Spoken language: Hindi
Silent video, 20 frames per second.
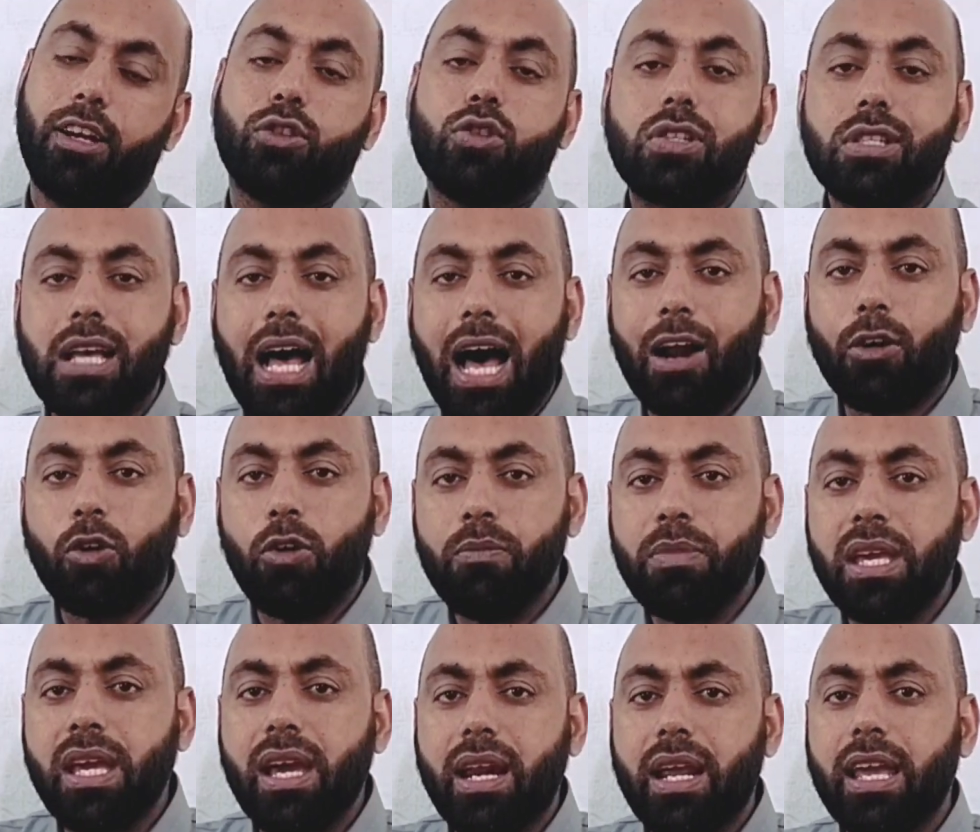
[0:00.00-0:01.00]
तो
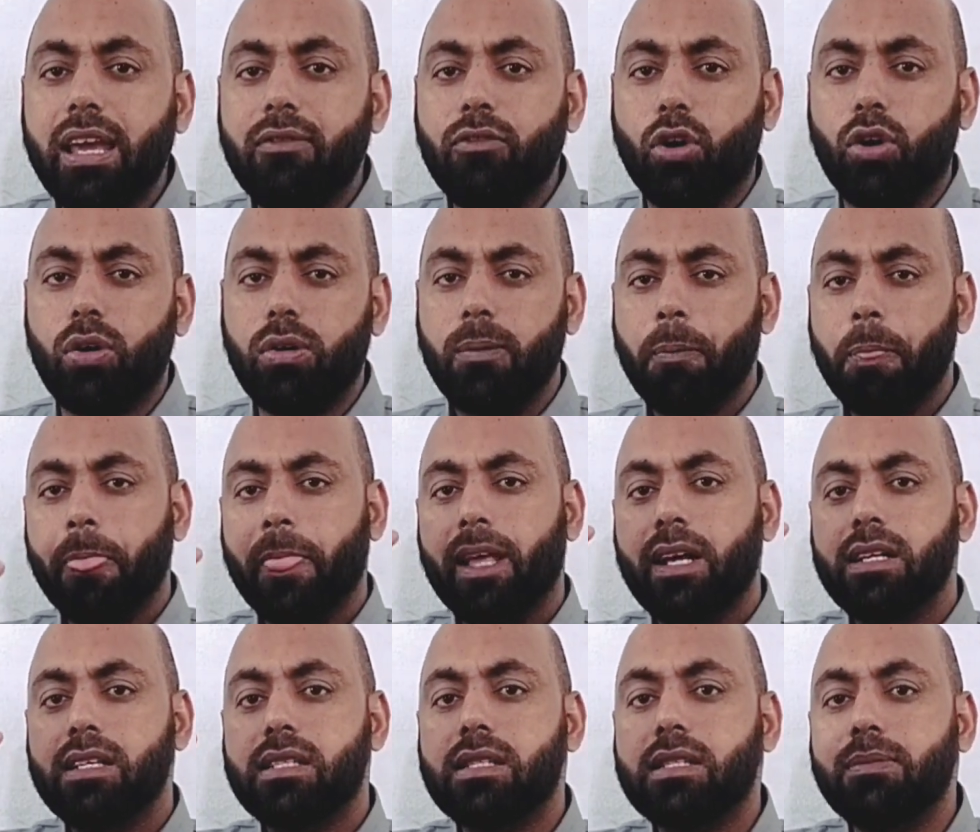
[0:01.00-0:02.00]
सार्कोमियर ही वो
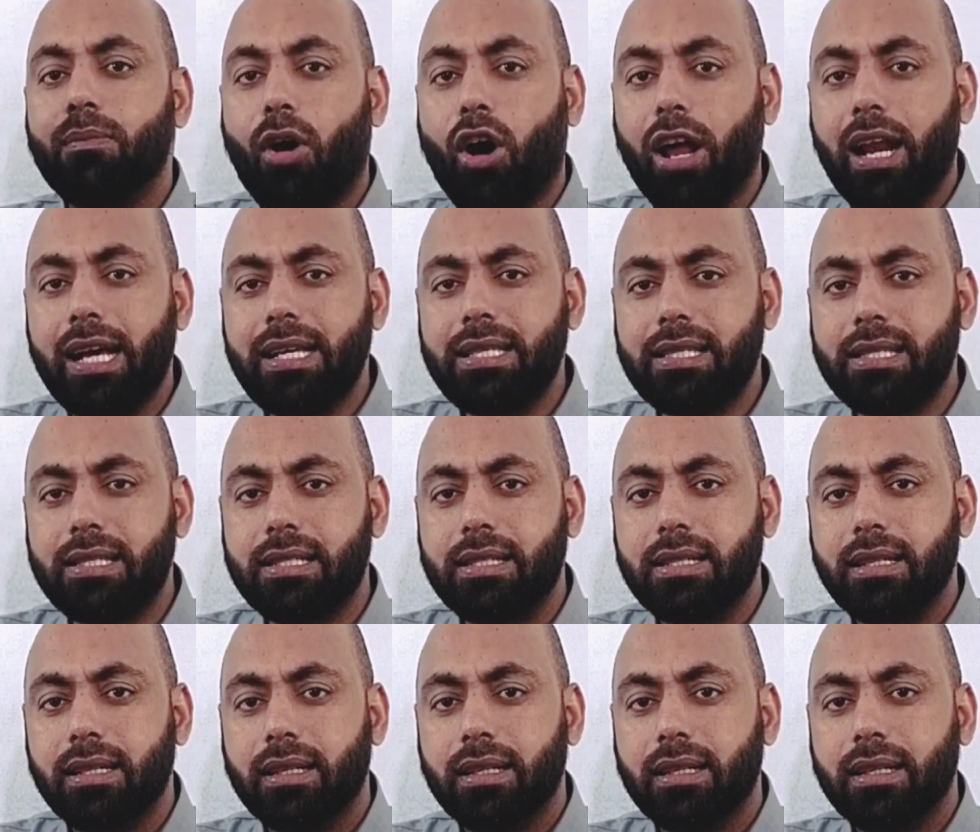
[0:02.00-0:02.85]
स्मॉलेस्ट